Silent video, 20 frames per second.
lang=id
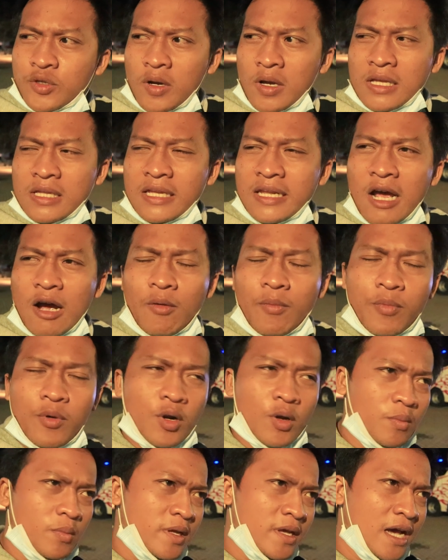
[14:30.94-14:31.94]
soalnya tadi aku
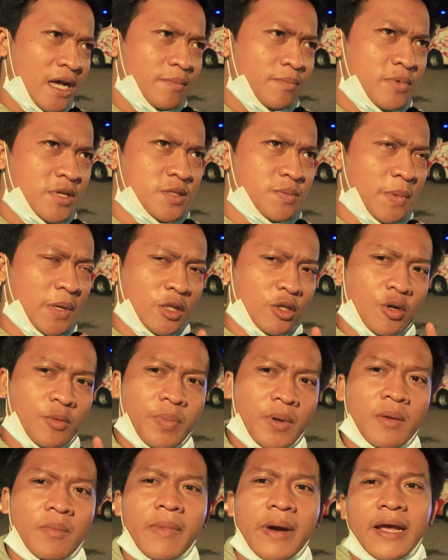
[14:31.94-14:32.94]
belum lihat bis Metro
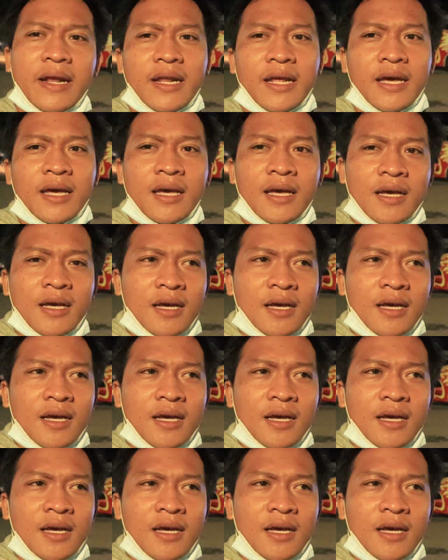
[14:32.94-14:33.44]
Permai deh